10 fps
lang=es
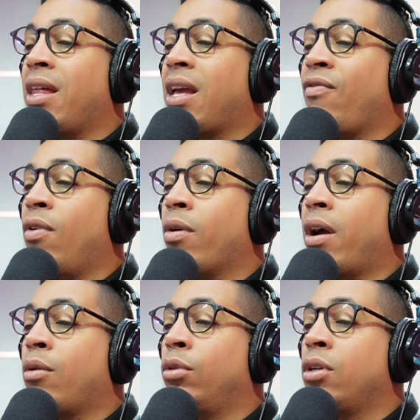de qué fue lo que
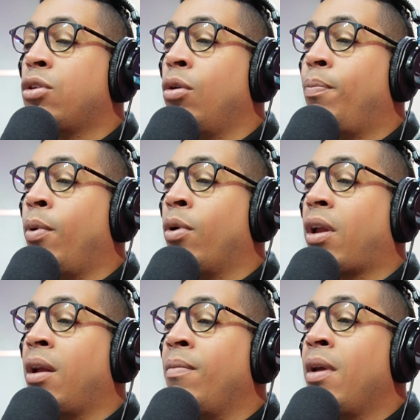aconteció,
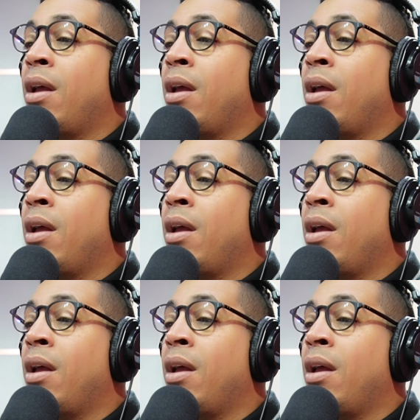porque